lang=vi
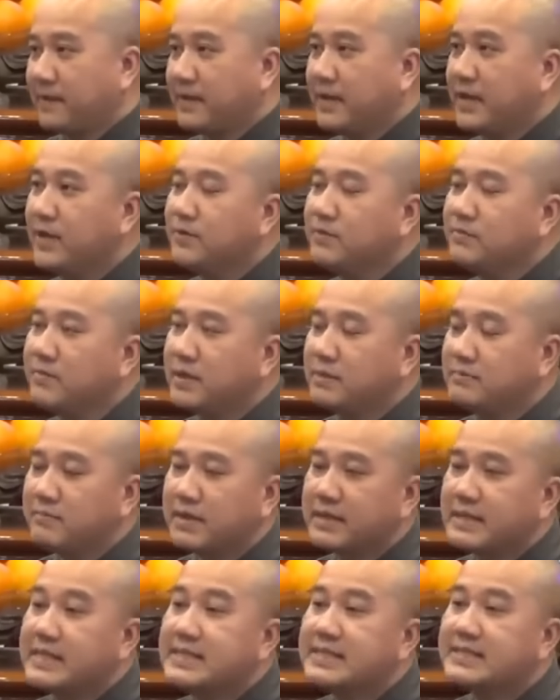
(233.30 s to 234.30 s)
Nếu
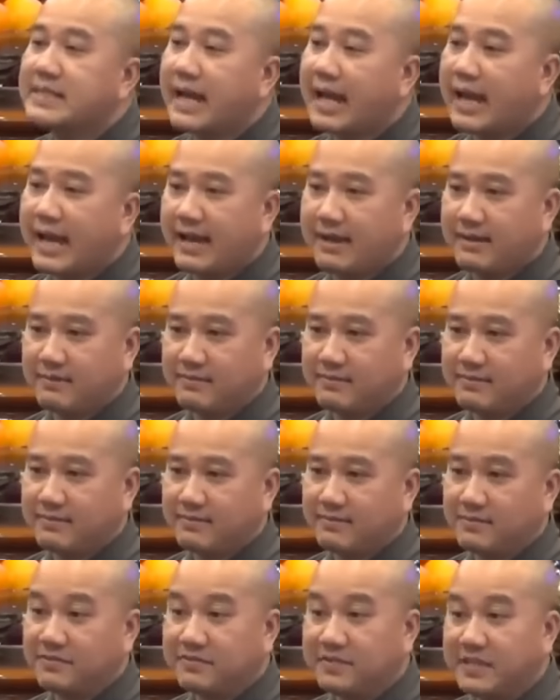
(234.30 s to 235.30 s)
mình mà đi xa,
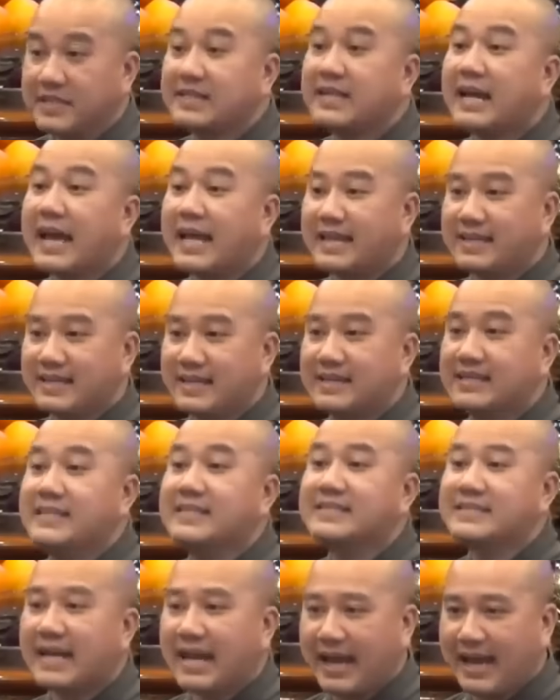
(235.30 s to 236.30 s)
viễn hành là
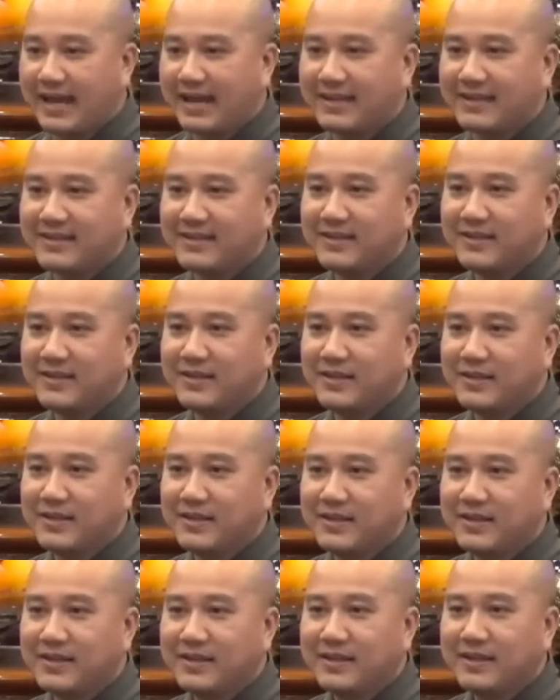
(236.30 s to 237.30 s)
đi xa,
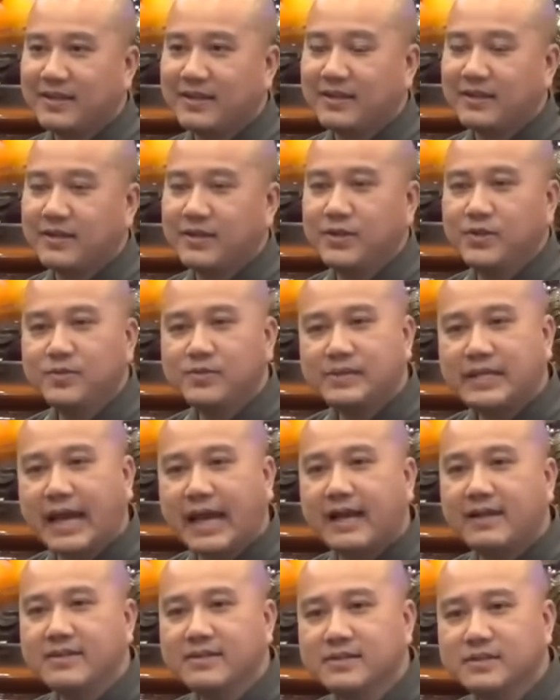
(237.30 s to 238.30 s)
yếu
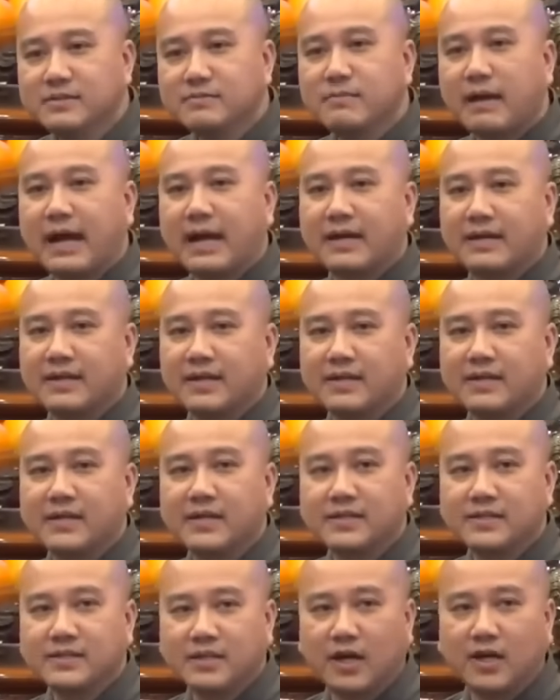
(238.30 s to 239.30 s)
giả lương bằng là
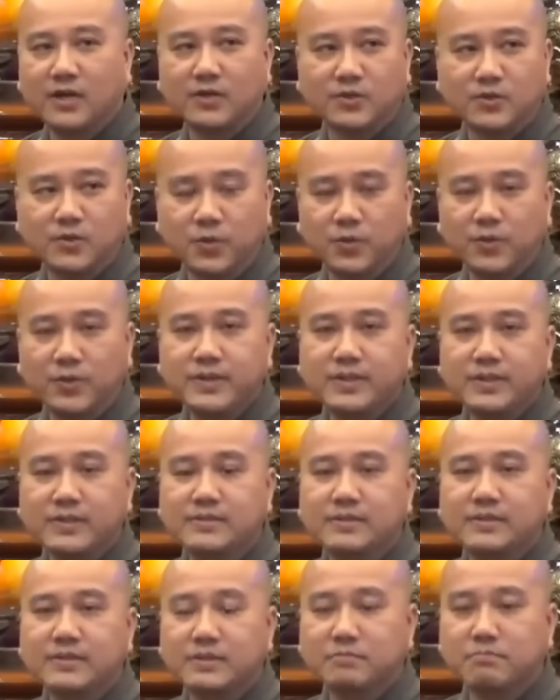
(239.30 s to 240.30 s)
nên gần gũi
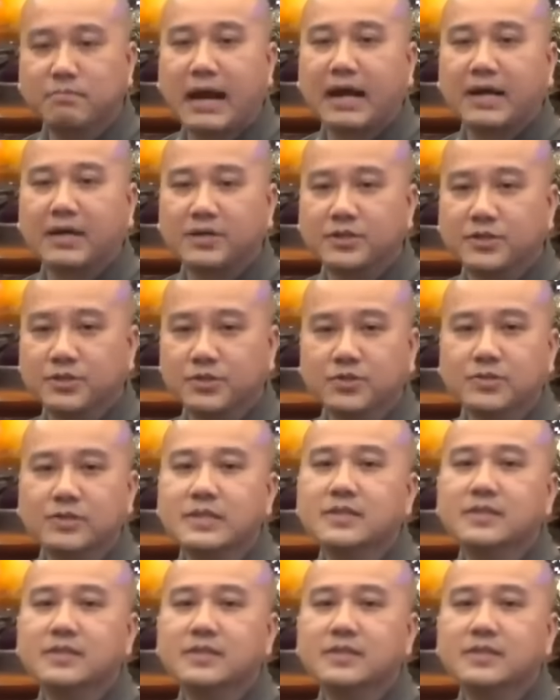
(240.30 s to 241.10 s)
những người bằng hữu